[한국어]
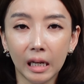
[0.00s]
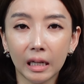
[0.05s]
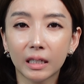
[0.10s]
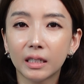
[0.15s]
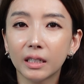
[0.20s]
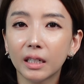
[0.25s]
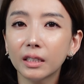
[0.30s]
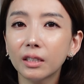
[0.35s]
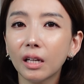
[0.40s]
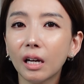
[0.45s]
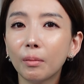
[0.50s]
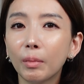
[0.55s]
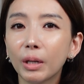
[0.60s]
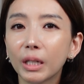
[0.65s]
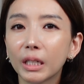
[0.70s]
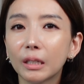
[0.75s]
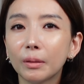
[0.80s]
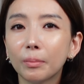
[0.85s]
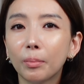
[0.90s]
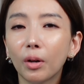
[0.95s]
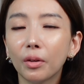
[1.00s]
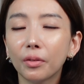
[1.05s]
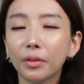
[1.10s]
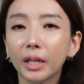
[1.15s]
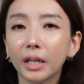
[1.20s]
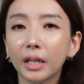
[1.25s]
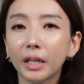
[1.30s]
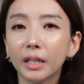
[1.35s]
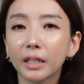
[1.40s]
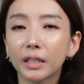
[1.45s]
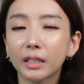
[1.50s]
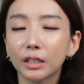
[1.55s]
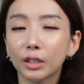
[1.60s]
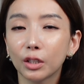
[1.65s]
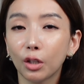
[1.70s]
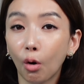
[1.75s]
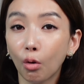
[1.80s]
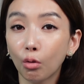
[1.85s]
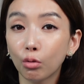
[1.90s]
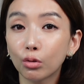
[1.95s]
그래서 아마 이번에 그
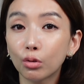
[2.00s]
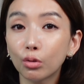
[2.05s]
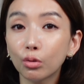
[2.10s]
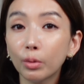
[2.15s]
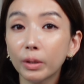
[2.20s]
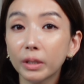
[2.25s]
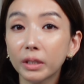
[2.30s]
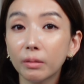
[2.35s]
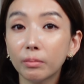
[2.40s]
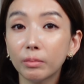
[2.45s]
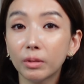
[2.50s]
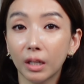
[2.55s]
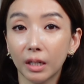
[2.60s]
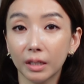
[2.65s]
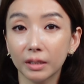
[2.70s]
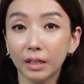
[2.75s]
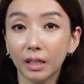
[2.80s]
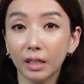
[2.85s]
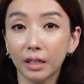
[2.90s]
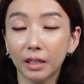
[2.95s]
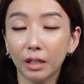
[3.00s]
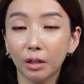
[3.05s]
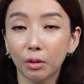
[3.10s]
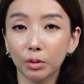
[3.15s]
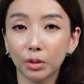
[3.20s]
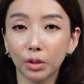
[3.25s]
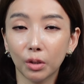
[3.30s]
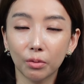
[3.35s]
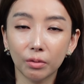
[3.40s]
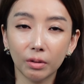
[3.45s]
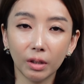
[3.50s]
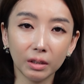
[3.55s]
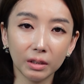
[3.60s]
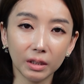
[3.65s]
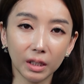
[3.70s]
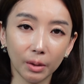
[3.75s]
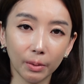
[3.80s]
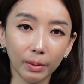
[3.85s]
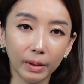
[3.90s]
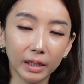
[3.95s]
영수회담을 하자라고
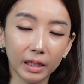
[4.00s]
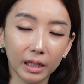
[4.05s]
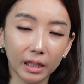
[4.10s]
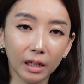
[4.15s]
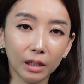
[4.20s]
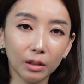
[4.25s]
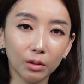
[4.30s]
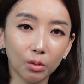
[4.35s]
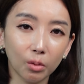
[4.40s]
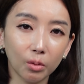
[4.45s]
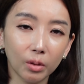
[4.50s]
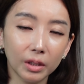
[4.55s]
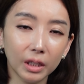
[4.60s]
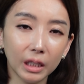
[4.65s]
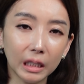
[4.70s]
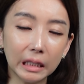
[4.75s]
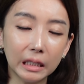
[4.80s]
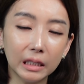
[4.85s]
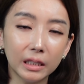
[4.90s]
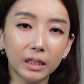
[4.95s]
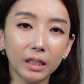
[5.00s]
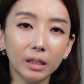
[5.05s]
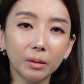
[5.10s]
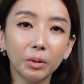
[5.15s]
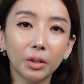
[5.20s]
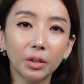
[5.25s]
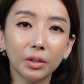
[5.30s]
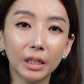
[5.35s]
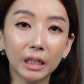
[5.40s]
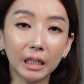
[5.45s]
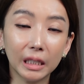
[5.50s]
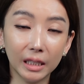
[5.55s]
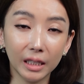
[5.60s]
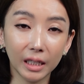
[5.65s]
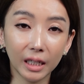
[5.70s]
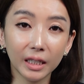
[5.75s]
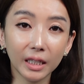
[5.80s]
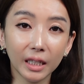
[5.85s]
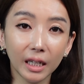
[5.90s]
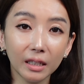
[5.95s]
전당대회 기간 동안에 이재명이
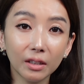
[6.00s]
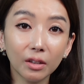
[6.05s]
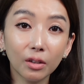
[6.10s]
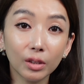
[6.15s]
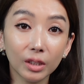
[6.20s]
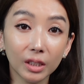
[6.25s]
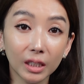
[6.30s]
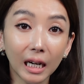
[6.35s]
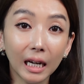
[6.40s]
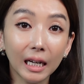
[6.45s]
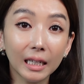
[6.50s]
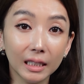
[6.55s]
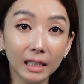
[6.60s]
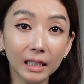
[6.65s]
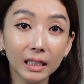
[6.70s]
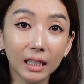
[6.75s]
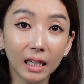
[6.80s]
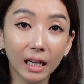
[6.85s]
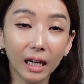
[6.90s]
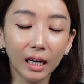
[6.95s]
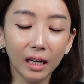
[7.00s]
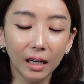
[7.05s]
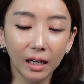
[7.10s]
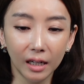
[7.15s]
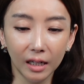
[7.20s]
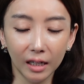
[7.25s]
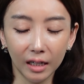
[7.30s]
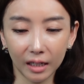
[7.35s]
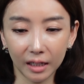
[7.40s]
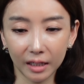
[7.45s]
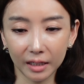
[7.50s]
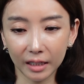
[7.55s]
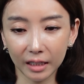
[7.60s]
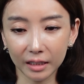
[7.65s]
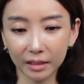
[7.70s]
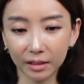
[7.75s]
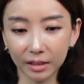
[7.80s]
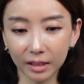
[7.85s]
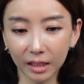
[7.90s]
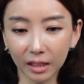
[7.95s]
이야기한 것이
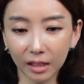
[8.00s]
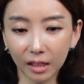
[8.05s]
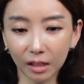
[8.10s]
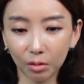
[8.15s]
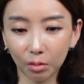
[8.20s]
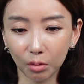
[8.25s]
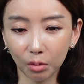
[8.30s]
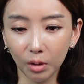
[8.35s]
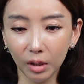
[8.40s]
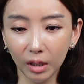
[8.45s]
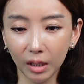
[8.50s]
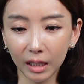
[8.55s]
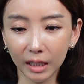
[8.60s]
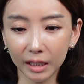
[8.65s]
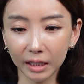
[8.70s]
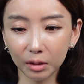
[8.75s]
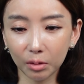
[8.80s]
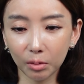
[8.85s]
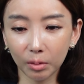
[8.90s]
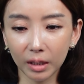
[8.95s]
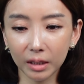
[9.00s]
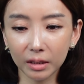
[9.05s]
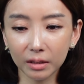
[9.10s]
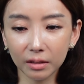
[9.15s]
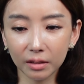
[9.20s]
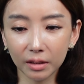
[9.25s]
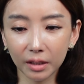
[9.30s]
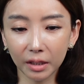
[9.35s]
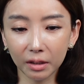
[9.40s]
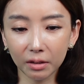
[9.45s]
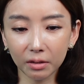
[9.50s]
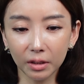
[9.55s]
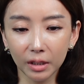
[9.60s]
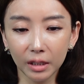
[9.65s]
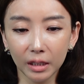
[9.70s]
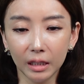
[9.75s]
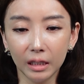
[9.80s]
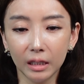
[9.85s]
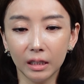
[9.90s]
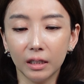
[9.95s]
아닐까라는 생각도 하기도 하는데요.
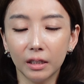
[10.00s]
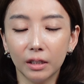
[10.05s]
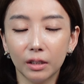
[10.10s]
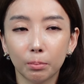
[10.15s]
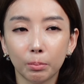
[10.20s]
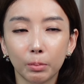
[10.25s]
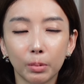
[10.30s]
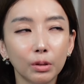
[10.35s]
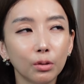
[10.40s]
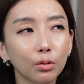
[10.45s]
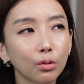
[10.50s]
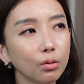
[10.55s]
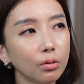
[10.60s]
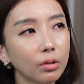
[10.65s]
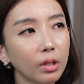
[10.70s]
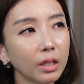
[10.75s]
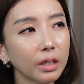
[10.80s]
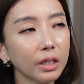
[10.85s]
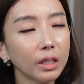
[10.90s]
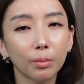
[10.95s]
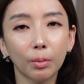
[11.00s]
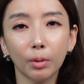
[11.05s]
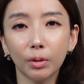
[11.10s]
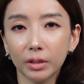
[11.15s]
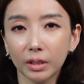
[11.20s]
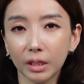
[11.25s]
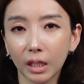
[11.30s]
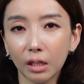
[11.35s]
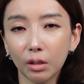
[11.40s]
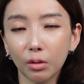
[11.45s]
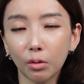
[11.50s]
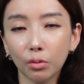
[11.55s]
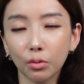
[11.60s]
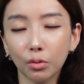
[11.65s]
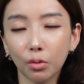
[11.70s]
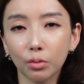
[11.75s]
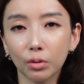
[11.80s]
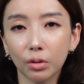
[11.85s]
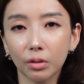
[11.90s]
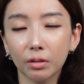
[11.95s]
아, 민주당이 이번에 4.10
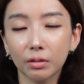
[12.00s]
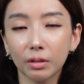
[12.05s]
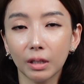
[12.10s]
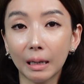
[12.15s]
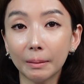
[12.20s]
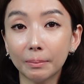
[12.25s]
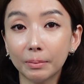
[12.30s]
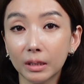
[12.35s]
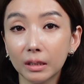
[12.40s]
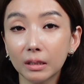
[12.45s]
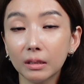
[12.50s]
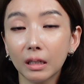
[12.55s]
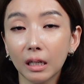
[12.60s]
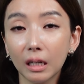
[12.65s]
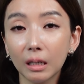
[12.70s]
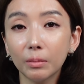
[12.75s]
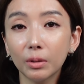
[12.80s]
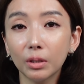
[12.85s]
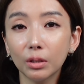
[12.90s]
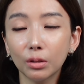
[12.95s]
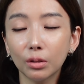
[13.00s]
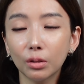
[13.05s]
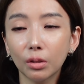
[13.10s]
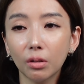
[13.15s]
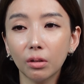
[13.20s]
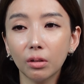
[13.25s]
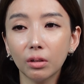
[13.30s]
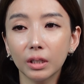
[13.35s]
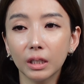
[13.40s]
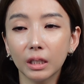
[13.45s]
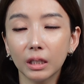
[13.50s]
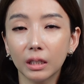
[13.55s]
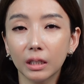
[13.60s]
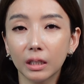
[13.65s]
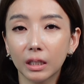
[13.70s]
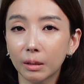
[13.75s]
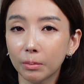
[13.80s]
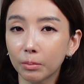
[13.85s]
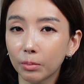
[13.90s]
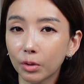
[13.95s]
총선에서 압승하면서
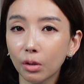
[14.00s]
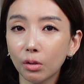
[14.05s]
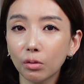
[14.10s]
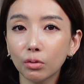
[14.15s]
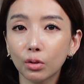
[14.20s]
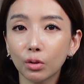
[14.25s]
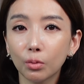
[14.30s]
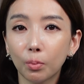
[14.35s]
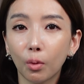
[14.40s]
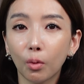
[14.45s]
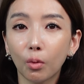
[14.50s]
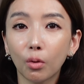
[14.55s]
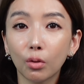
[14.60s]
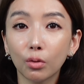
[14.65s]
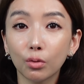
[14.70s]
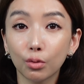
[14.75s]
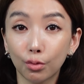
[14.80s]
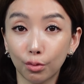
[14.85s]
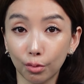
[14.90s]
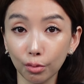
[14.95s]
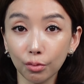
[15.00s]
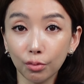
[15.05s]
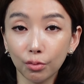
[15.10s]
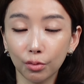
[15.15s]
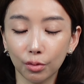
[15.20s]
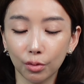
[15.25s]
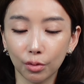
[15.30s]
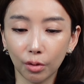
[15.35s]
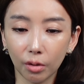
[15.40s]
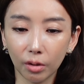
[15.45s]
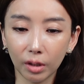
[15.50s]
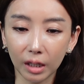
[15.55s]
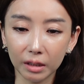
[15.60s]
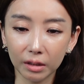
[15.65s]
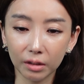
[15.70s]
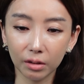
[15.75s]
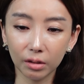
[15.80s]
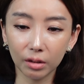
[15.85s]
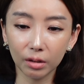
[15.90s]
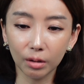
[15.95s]
이 김경수 복권을 쑥
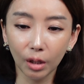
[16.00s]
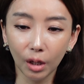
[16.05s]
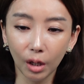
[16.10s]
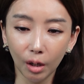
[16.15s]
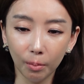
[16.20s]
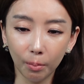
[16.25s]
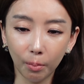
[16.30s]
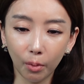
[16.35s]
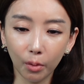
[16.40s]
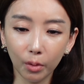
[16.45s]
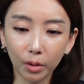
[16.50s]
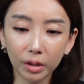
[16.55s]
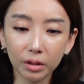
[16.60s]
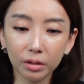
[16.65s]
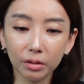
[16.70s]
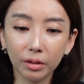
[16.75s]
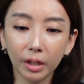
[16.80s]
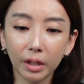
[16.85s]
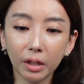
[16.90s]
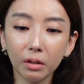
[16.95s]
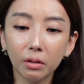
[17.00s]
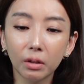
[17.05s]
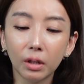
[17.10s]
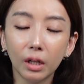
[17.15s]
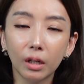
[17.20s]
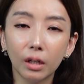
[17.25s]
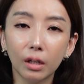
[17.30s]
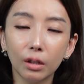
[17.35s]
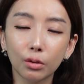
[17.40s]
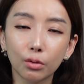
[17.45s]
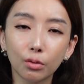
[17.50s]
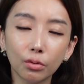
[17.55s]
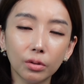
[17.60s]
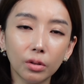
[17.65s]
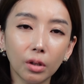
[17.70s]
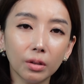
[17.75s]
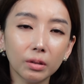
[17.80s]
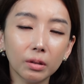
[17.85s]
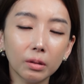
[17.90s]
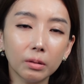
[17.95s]
들어간 듯 보이는데요. 아,
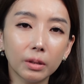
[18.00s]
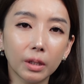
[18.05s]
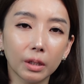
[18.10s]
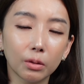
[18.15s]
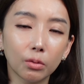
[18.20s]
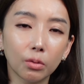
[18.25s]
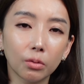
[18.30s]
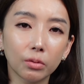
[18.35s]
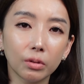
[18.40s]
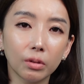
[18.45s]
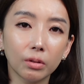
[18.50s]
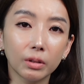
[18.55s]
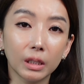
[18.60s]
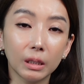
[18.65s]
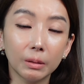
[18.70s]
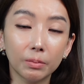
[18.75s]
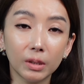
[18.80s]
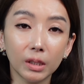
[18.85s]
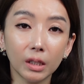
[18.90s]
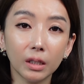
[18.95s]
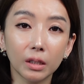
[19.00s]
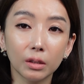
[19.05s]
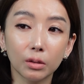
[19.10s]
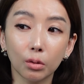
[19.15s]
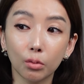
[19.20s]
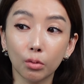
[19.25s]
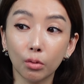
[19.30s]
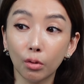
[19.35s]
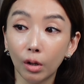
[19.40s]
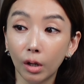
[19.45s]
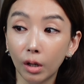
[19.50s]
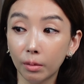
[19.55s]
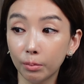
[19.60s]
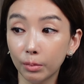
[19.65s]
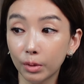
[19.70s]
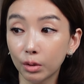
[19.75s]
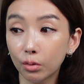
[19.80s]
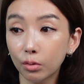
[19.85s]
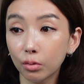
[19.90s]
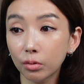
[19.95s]
윤석열 대통령 입장에서도
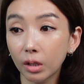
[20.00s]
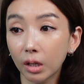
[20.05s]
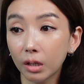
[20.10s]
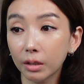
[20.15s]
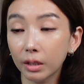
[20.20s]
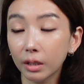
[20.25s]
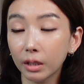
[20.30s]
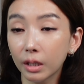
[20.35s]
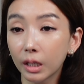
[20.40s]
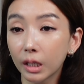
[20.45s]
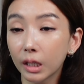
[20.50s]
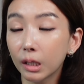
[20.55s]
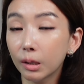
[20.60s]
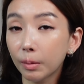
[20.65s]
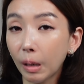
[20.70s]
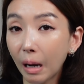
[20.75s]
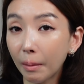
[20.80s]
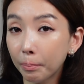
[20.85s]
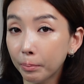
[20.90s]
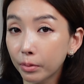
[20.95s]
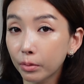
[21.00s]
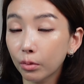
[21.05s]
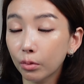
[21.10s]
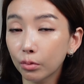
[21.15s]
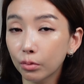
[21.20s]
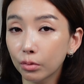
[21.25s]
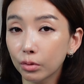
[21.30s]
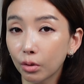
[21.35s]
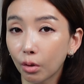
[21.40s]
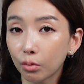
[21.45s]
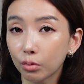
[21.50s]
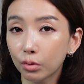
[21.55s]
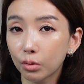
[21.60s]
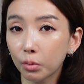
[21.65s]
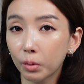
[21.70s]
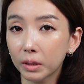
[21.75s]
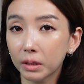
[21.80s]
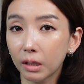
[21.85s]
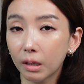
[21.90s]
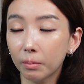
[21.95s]
민주당이 이 앞으로는
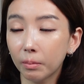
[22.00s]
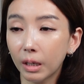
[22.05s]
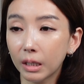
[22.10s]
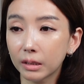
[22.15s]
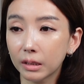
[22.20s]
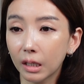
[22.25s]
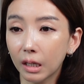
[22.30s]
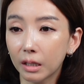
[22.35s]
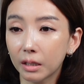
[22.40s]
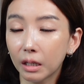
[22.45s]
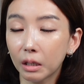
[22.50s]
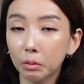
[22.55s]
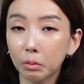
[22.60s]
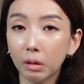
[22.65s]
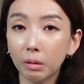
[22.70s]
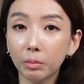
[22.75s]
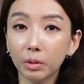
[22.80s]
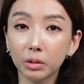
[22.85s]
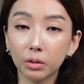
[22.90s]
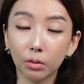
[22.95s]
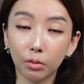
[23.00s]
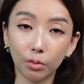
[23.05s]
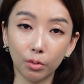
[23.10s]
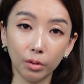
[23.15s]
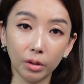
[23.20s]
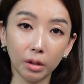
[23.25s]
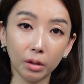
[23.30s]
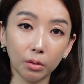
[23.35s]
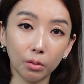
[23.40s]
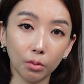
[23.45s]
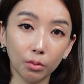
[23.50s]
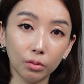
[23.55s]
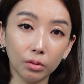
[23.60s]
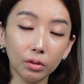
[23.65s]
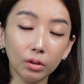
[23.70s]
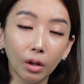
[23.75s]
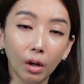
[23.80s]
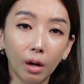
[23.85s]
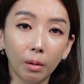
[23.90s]
영수회담 하자라고 하면서 뒤에로는